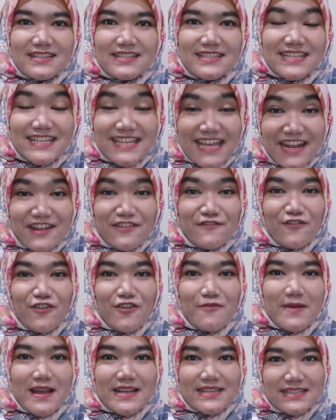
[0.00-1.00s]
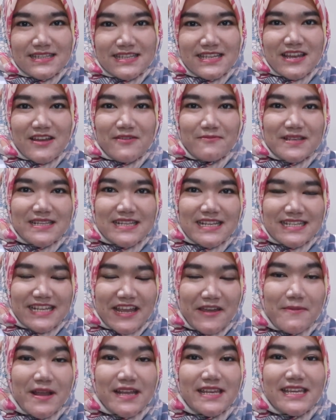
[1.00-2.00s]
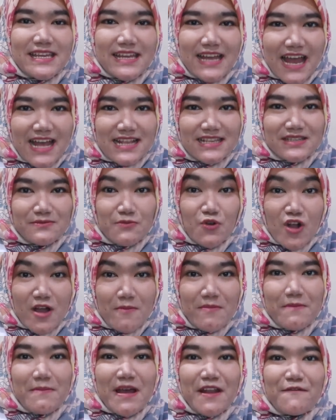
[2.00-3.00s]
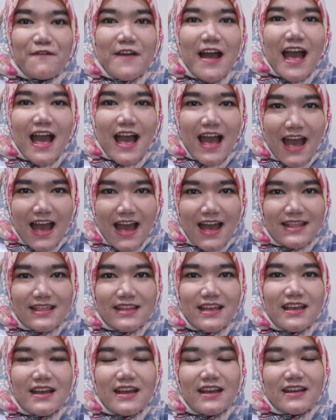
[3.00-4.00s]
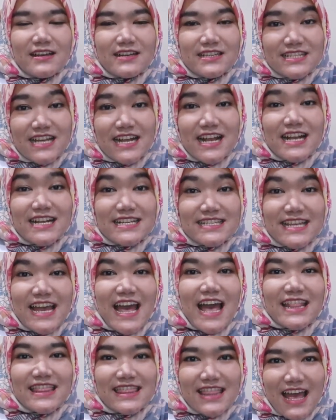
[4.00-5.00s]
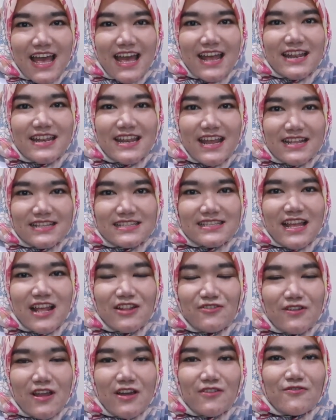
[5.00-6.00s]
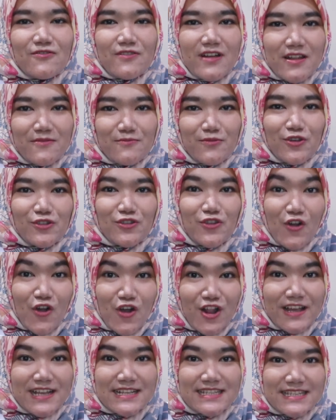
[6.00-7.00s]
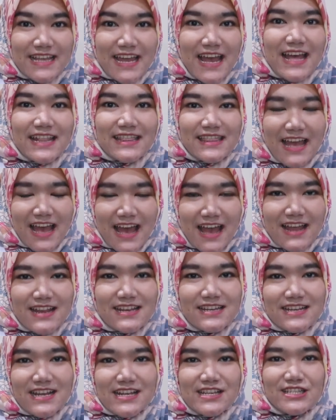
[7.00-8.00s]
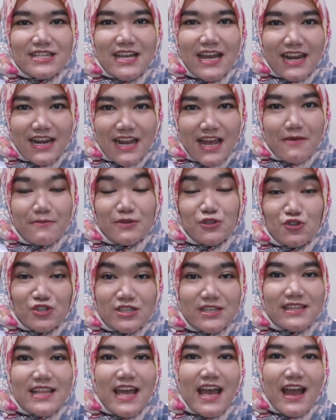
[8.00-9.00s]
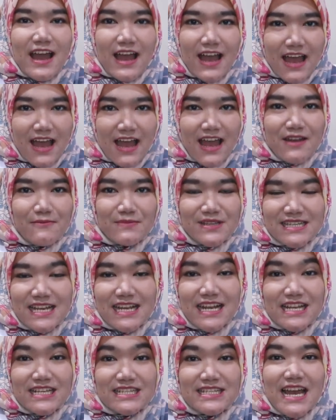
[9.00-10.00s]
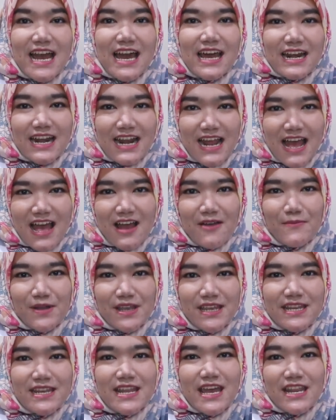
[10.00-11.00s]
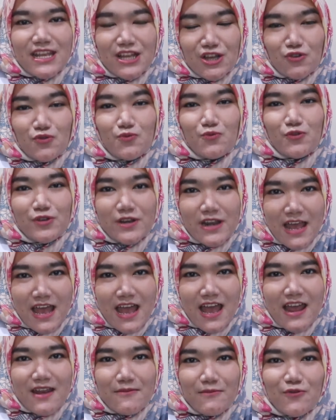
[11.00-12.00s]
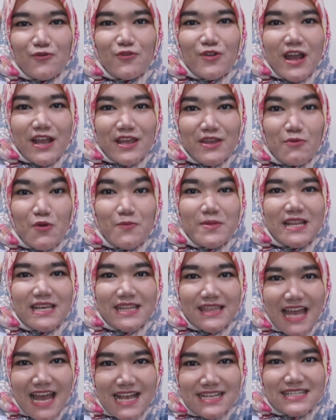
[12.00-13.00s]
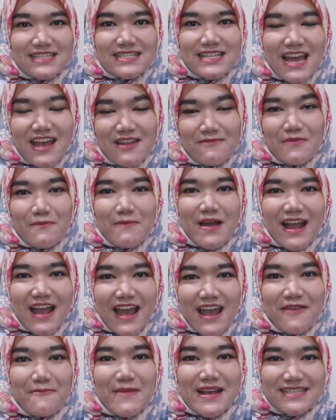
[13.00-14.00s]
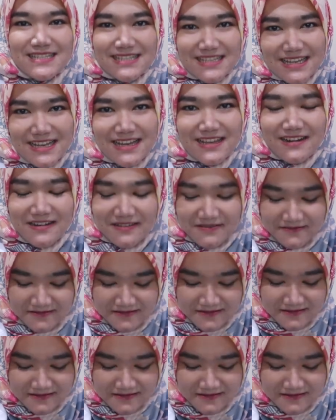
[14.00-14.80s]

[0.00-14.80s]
Sekian informasi yang bisa saya bagikan, semoga bermanfaat. Eh, jaga kesehatan dan selalu lakukan protokol kesehatan dengan cara mencuci tangan, menjaga jarak, menghindari kerumunan, mengurangi mobilitas, dan memakai masker.